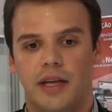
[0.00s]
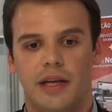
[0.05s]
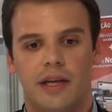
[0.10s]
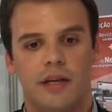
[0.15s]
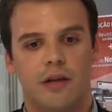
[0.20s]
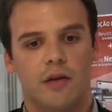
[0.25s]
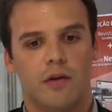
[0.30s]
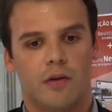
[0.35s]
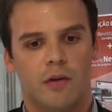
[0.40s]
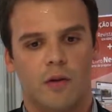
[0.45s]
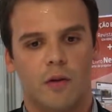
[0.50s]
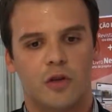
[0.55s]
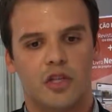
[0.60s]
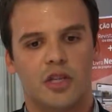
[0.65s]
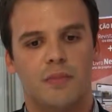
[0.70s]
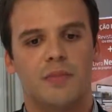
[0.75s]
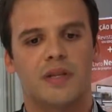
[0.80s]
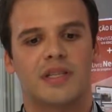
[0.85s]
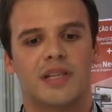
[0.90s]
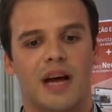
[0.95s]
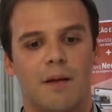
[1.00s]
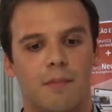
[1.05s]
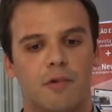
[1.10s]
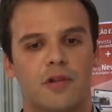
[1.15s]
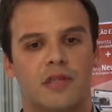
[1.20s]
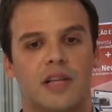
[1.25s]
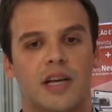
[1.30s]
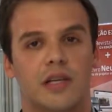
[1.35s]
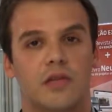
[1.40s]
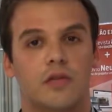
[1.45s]
e otimizar
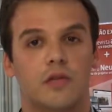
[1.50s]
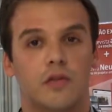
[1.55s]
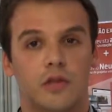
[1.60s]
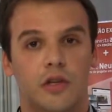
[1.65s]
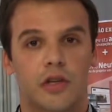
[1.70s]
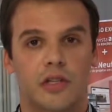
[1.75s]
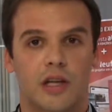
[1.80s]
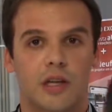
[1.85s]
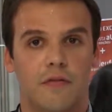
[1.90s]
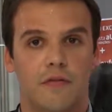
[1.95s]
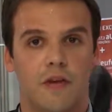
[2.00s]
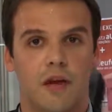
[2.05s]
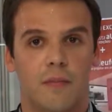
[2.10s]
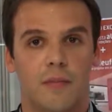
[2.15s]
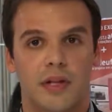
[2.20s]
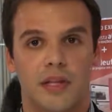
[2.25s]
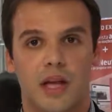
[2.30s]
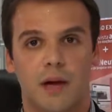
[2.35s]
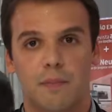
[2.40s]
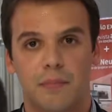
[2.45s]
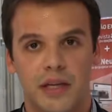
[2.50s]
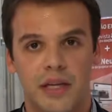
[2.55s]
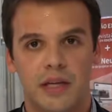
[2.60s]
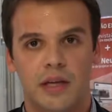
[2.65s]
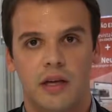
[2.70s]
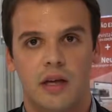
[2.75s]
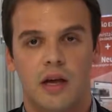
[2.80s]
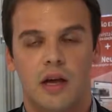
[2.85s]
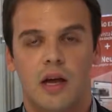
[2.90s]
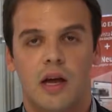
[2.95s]
processos utilizando a ferramenta
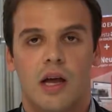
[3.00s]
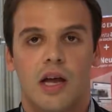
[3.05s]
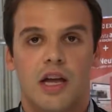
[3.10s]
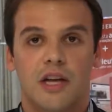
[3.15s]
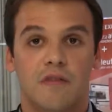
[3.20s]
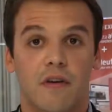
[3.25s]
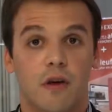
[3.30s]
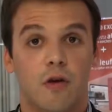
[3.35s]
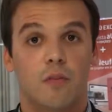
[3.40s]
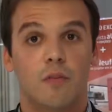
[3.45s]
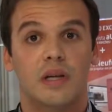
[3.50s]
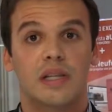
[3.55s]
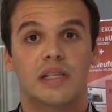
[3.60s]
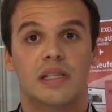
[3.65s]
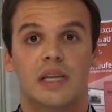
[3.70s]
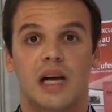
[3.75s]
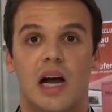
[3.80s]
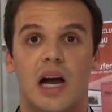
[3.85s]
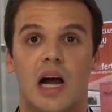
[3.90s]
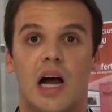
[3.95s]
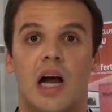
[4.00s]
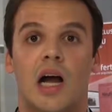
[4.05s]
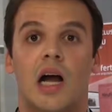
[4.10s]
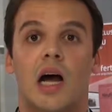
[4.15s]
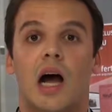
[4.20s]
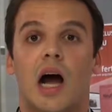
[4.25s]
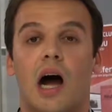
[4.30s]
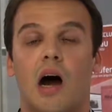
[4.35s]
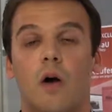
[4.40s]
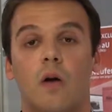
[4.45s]
BIM, a gente vai começar
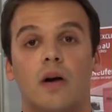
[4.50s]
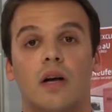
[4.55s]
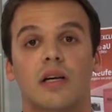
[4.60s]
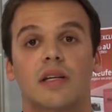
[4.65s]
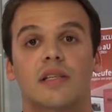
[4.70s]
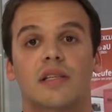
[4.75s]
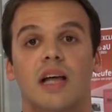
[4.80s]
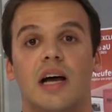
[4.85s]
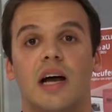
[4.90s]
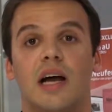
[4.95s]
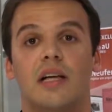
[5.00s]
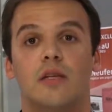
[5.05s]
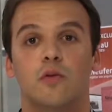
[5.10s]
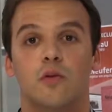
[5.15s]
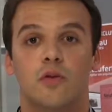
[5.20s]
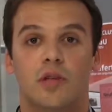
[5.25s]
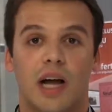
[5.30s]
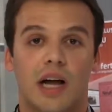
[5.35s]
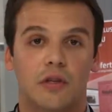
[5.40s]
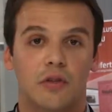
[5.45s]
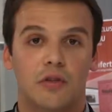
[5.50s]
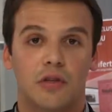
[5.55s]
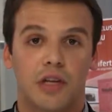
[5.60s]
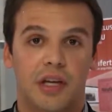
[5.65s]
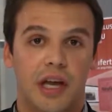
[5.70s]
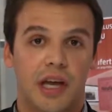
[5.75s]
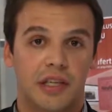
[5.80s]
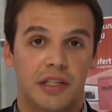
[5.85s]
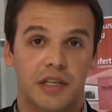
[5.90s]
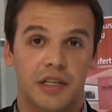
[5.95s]
a alcançar resultados
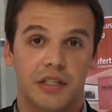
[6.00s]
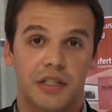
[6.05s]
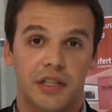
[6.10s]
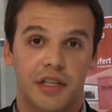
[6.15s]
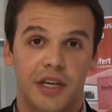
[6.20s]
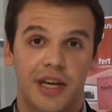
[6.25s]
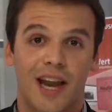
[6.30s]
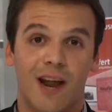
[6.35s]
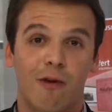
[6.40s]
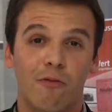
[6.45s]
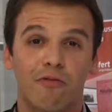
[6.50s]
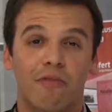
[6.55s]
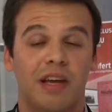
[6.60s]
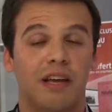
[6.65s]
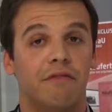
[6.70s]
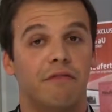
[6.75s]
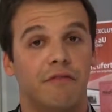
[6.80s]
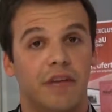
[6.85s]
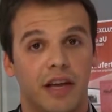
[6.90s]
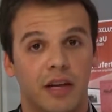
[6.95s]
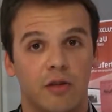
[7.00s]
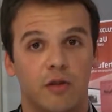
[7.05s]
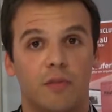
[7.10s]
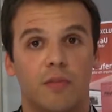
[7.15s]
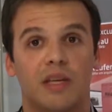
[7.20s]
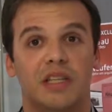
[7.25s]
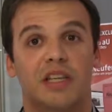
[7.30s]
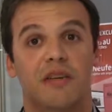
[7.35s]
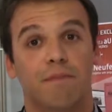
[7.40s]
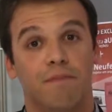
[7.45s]
que a gente não vem vendo,
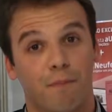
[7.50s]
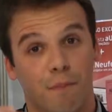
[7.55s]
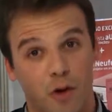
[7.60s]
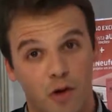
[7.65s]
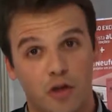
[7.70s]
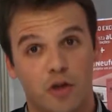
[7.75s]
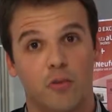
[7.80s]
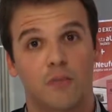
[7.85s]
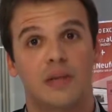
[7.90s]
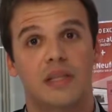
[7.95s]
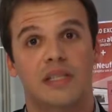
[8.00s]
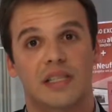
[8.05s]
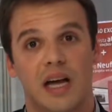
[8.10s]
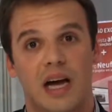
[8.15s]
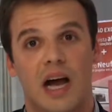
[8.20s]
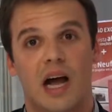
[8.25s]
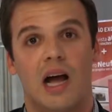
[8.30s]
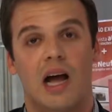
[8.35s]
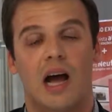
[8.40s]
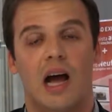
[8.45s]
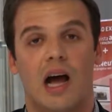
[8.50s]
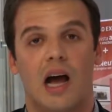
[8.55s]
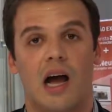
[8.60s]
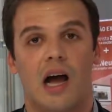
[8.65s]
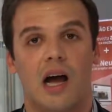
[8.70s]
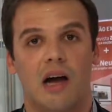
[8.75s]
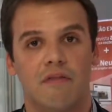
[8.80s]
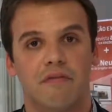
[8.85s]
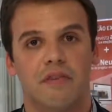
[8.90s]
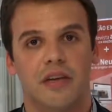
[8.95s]
mas que pode começar
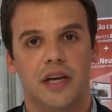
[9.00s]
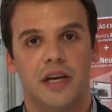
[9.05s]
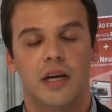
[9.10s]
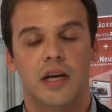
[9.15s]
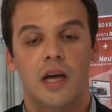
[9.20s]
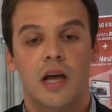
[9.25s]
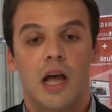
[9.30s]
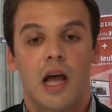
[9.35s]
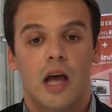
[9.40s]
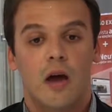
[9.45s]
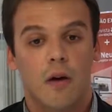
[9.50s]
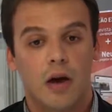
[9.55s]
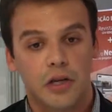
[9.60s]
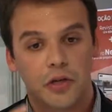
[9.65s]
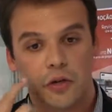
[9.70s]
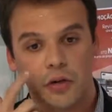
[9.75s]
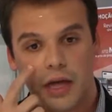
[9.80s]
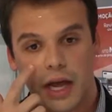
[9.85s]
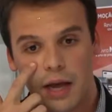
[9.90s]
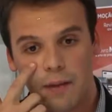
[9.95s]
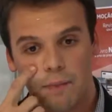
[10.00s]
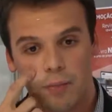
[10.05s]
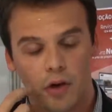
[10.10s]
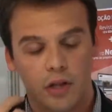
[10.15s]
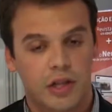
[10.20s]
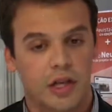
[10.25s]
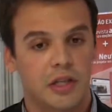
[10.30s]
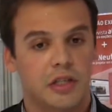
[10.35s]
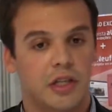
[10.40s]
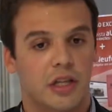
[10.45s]
a, a ver. Eu acho que é
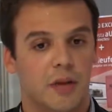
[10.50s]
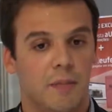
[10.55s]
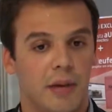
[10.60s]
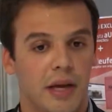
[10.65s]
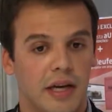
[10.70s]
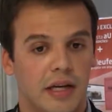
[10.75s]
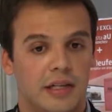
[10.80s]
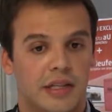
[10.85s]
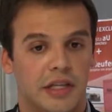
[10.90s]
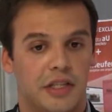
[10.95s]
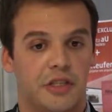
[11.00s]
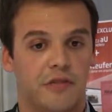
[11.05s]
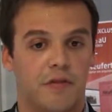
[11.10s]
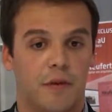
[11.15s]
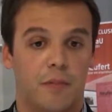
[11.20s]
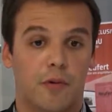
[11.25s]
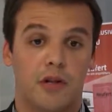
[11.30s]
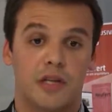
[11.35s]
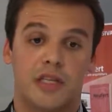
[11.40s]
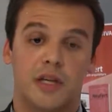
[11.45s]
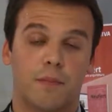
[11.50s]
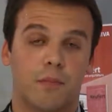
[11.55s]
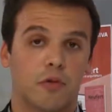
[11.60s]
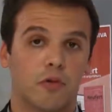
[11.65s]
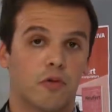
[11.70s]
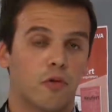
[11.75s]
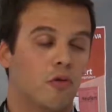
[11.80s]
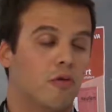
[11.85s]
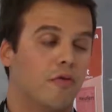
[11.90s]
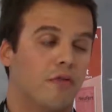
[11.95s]
importante também a iniciativa, por exemplo,
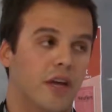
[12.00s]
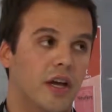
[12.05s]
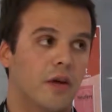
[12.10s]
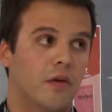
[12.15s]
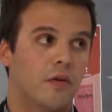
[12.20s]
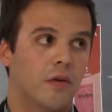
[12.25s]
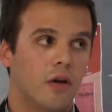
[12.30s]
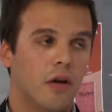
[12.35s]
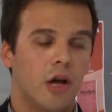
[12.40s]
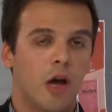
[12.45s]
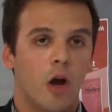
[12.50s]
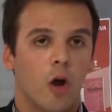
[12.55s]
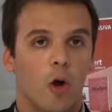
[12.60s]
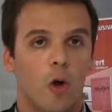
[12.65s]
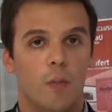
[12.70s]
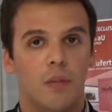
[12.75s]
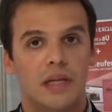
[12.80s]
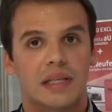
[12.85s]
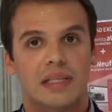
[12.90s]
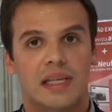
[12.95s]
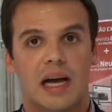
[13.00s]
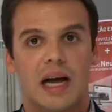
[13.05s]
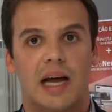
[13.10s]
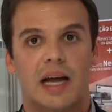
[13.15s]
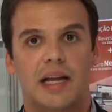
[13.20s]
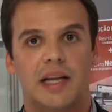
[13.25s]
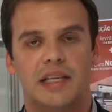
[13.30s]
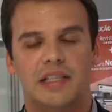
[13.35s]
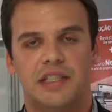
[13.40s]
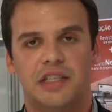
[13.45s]
do governo começar
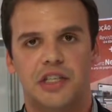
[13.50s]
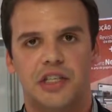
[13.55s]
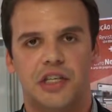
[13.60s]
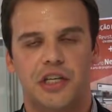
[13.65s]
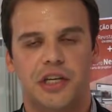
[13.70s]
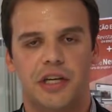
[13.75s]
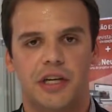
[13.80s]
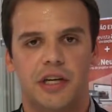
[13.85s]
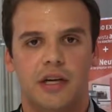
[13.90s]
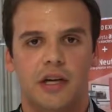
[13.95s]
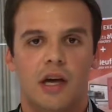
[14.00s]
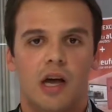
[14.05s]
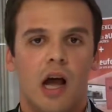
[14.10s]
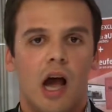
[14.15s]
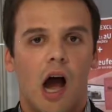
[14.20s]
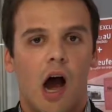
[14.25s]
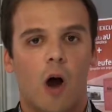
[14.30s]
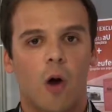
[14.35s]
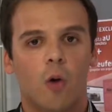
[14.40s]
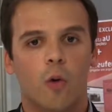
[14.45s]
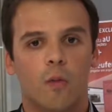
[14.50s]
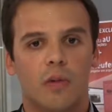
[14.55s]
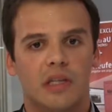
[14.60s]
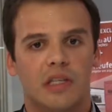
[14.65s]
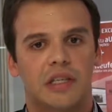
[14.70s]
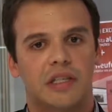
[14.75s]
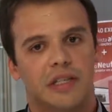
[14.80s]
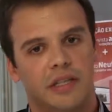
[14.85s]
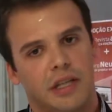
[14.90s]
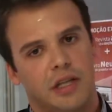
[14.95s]
a exigir algumas
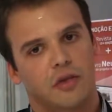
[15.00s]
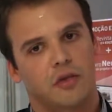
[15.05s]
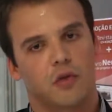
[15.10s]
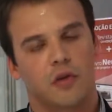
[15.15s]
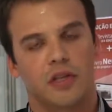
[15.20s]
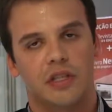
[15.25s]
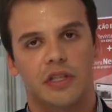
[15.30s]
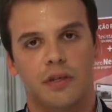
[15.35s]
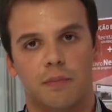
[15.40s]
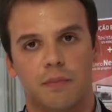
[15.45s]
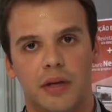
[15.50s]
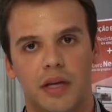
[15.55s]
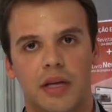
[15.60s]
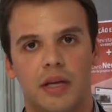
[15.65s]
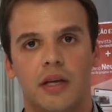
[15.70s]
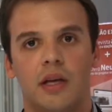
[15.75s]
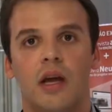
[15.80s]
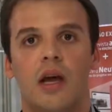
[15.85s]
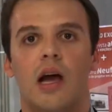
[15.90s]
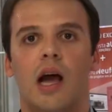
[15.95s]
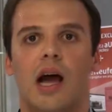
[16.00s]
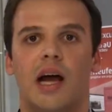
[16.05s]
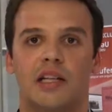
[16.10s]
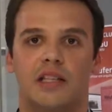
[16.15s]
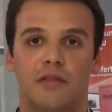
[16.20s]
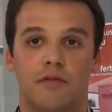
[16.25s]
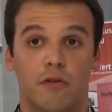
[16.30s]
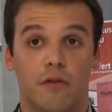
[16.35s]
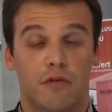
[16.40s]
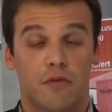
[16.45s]
licitações em BIM, a
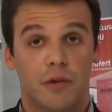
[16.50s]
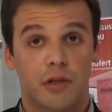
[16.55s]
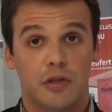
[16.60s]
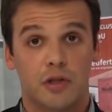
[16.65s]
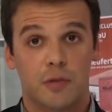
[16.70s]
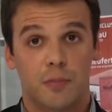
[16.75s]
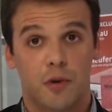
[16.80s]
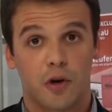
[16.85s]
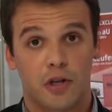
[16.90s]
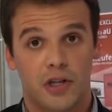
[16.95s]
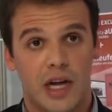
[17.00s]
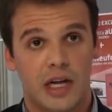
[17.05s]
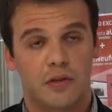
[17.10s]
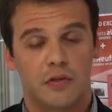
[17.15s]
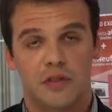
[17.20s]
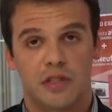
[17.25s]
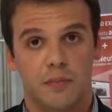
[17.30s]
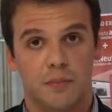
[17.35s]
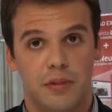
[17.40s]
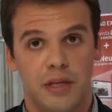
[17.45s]
desenvolvimento de projetos em